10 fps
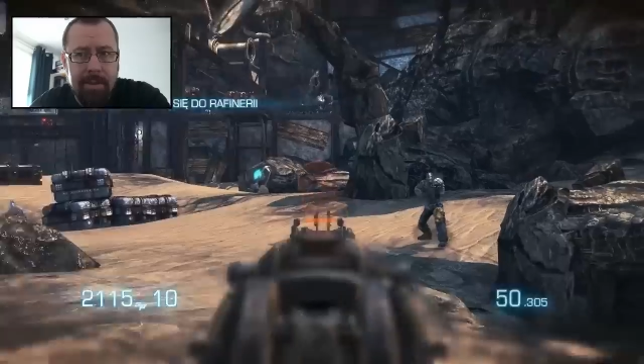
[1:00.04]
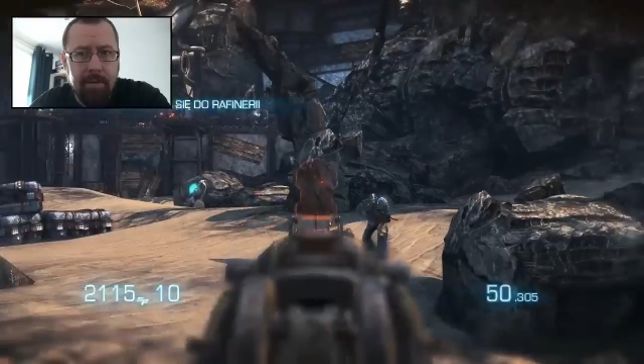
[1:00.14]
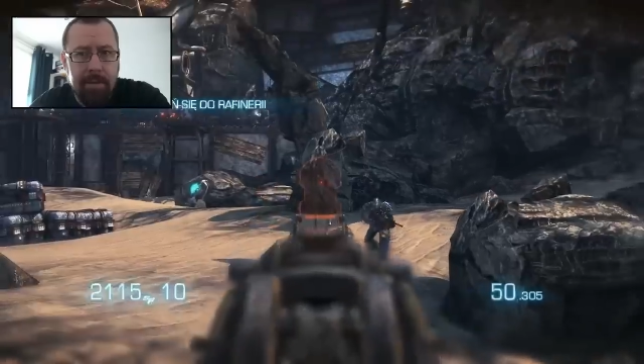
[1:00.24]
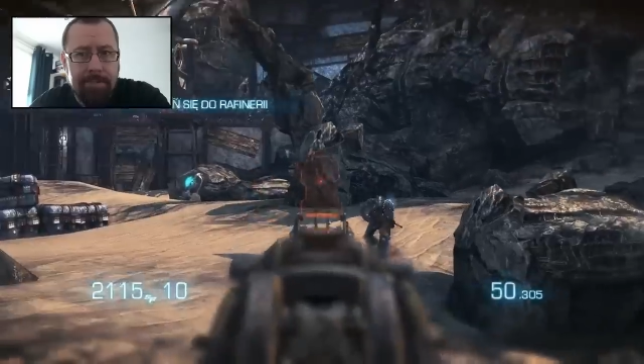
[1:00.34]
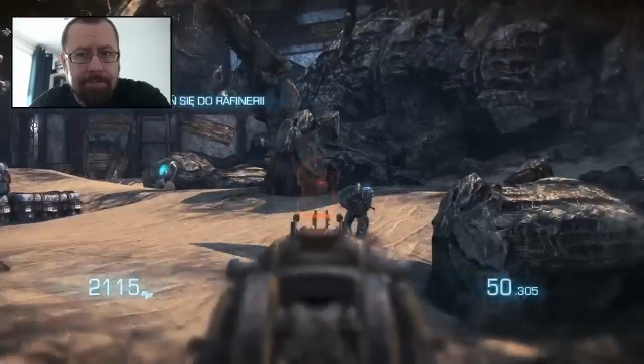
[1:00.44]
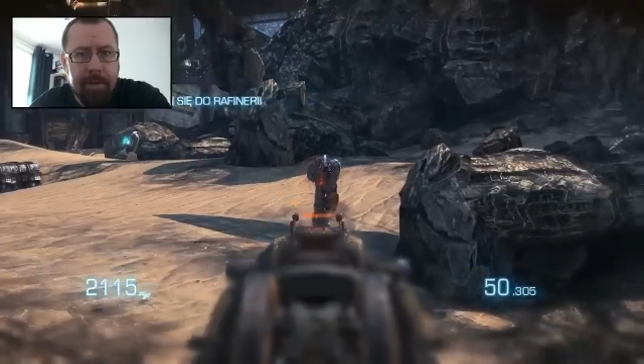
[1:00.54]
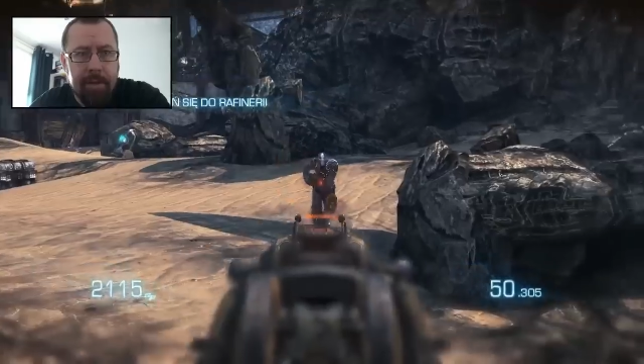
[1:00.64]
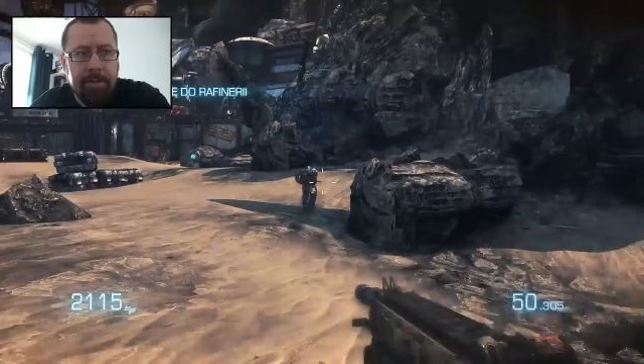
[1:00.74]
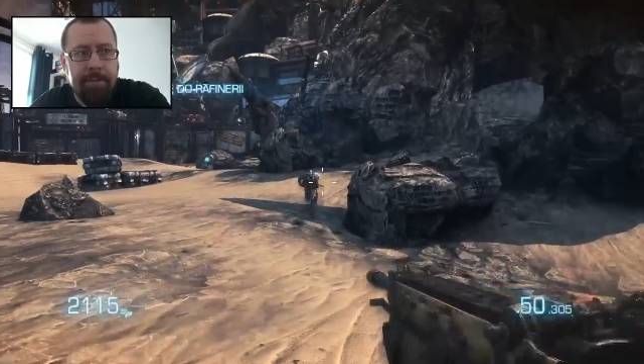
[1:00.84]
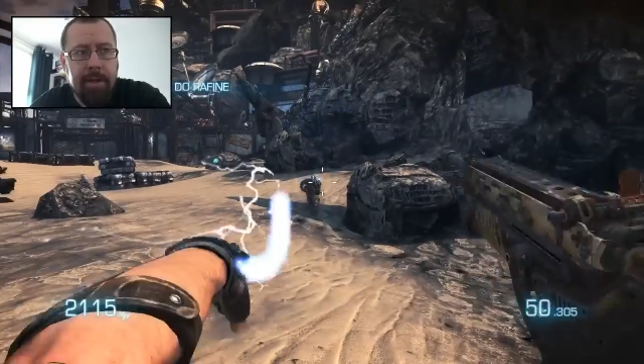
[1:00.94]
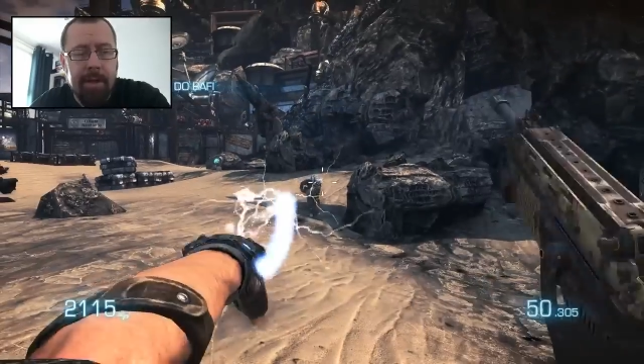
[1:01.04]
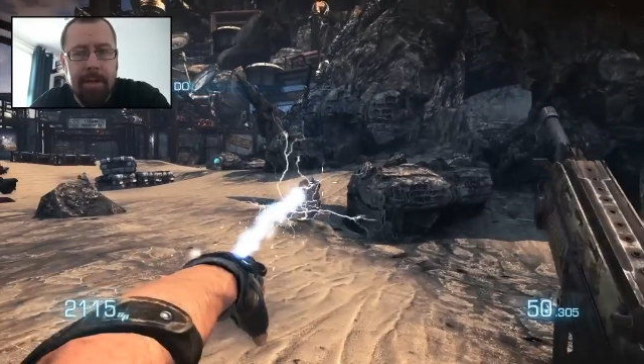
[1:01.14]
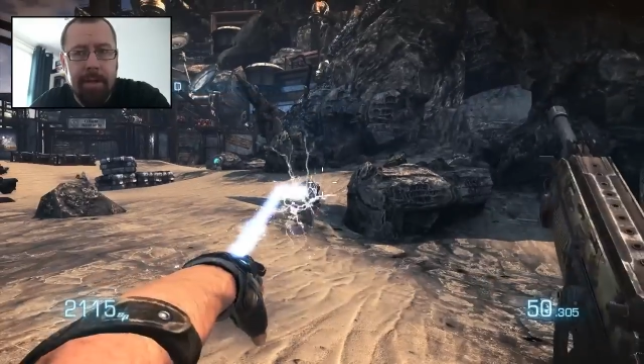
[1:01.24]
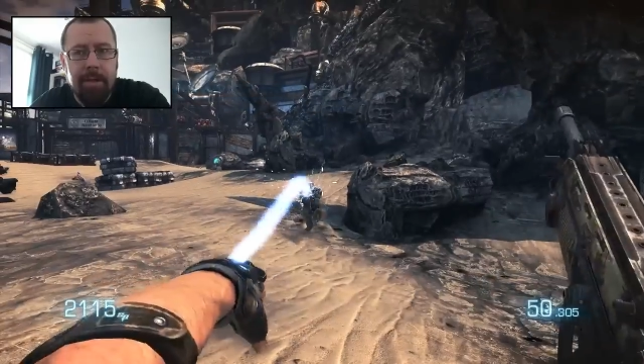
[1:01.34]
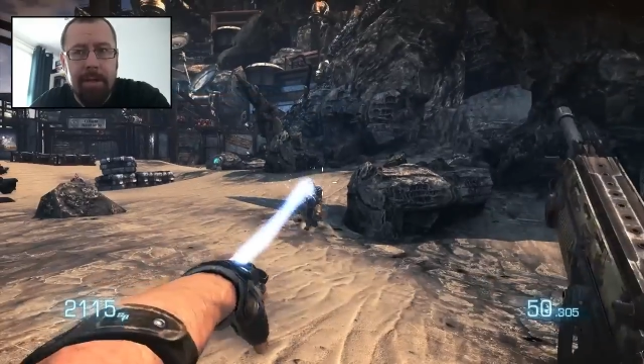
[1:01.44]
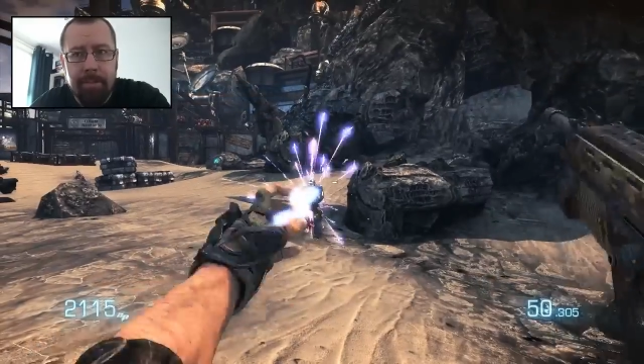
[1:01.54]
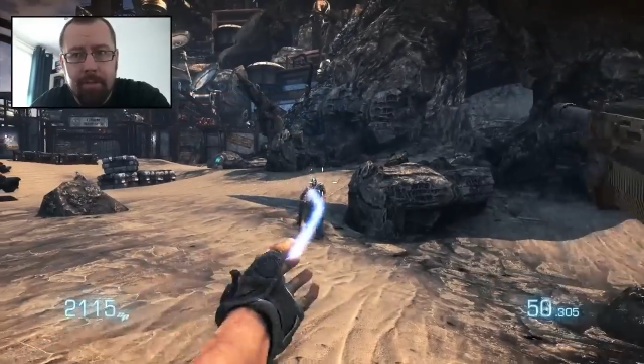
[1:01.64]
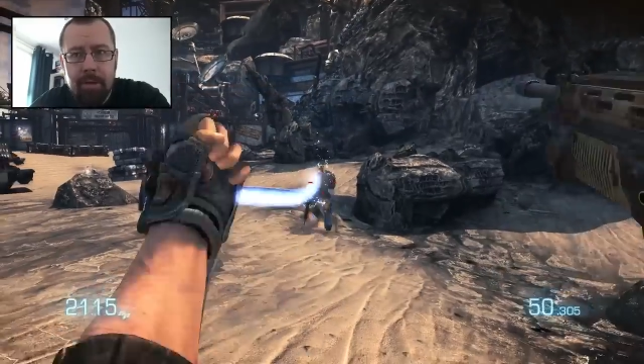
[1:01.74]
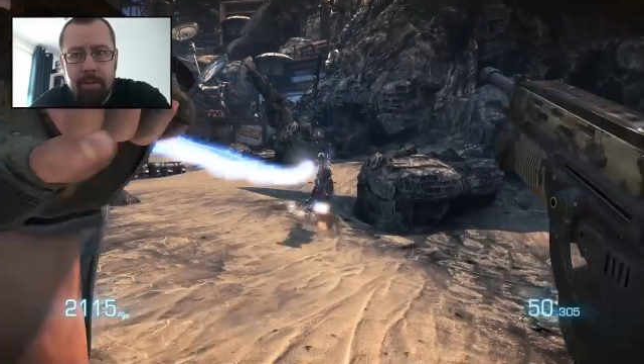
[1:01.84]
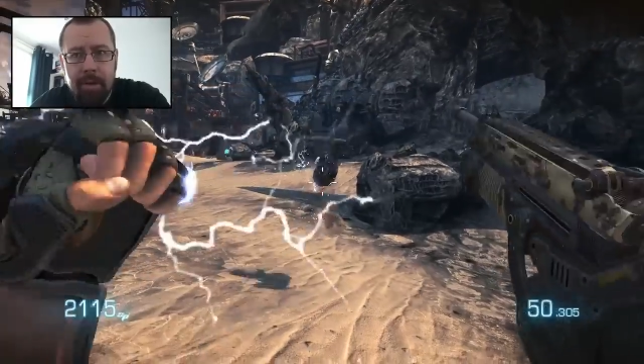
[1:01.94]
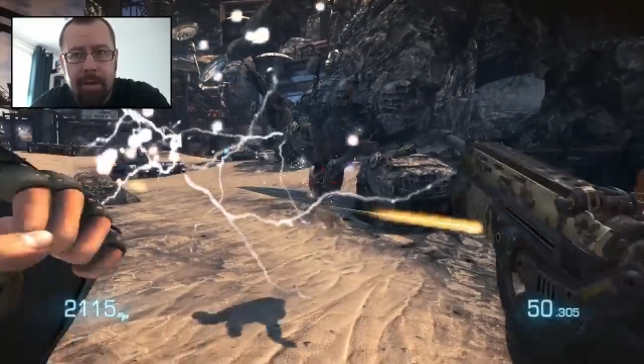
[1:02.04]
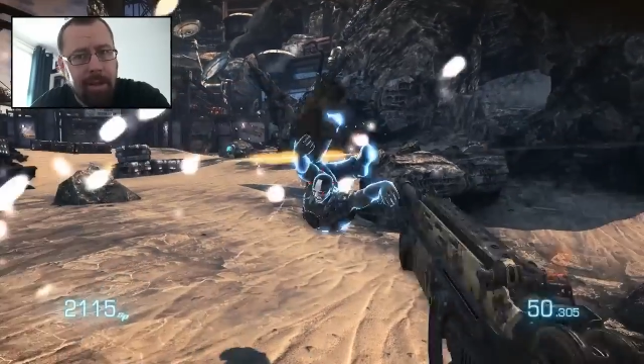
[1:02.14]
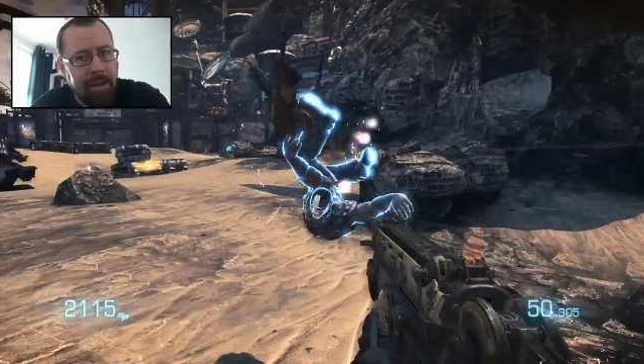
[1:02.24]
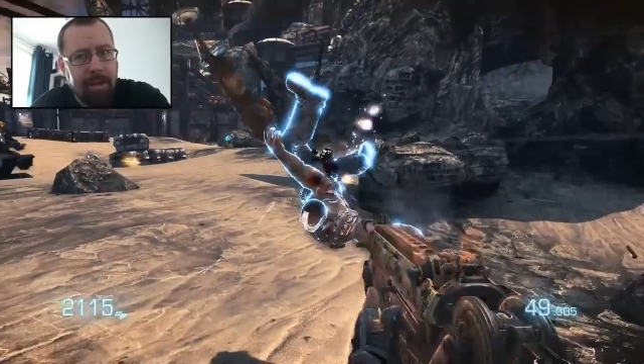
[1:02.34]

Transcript: reguły wszelkie tego typu usługi